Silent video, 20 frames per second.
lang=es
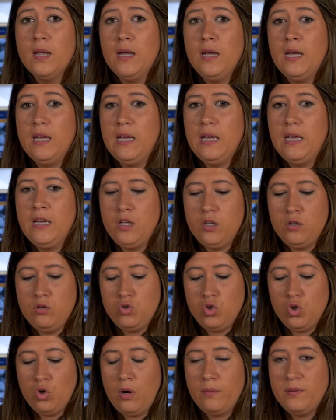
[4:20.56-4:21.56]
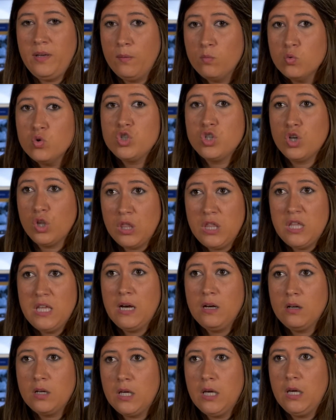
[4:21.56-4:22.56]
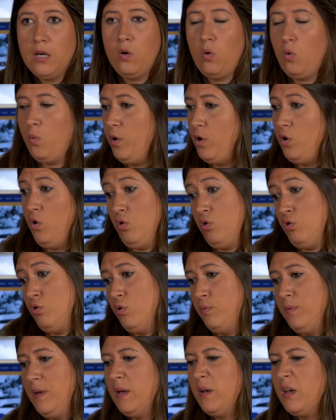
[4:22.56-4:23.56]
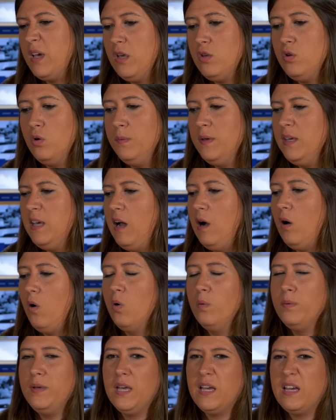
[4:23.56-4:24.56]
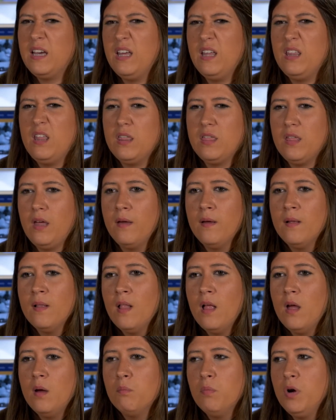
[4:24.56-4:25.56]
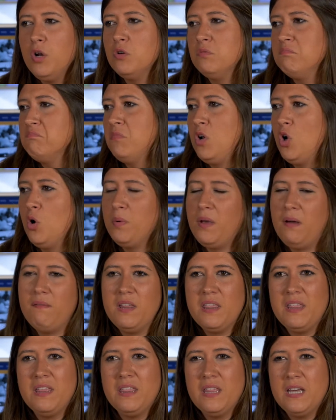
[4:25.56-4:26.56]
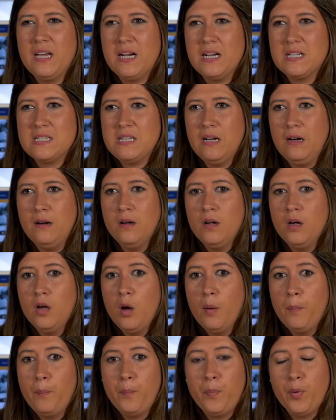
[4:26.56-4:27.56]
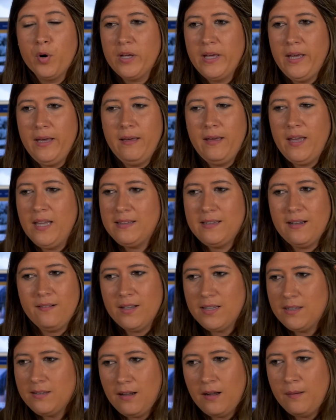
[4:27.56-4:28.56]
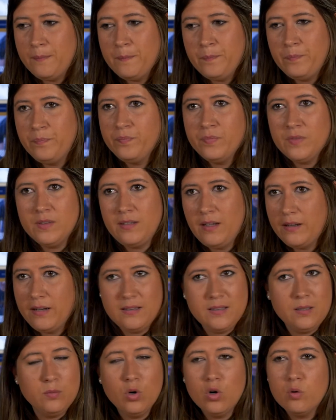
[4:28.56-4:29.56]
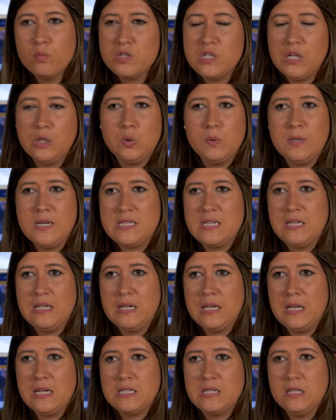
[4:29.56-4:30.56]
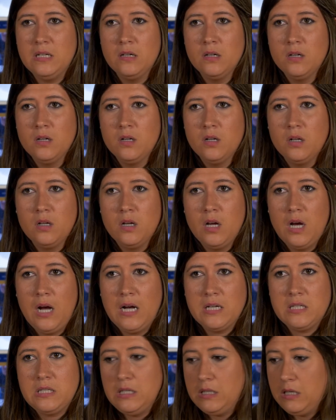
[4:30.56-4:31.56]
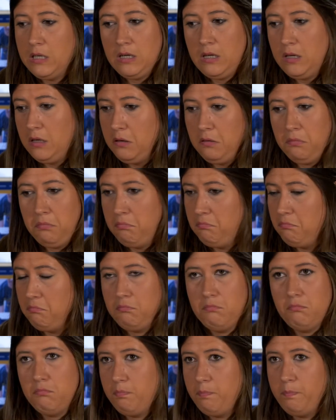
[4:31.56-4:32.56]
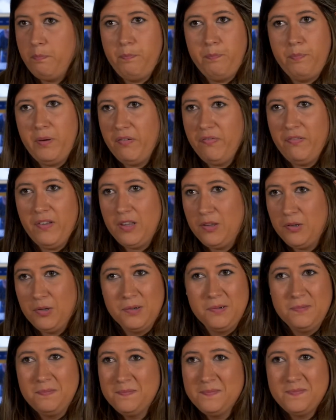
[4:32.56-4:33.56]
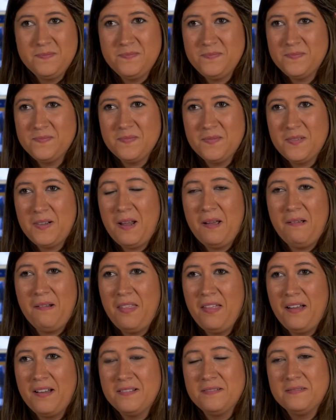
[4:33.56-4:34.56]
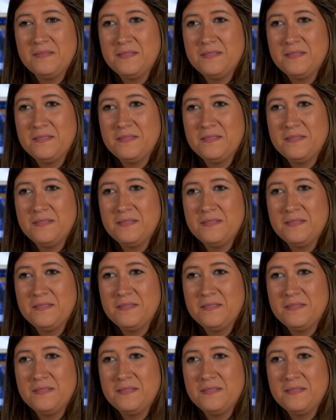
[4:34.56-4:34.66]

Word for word: Eh, yo había muchos días que, o bueno, o bien que llovía, o bien que dices, bueno, lo voy a ver desde casa, porque estabas tan, tan activo como si estuviese en clase. Así que, perfecto, la verdad.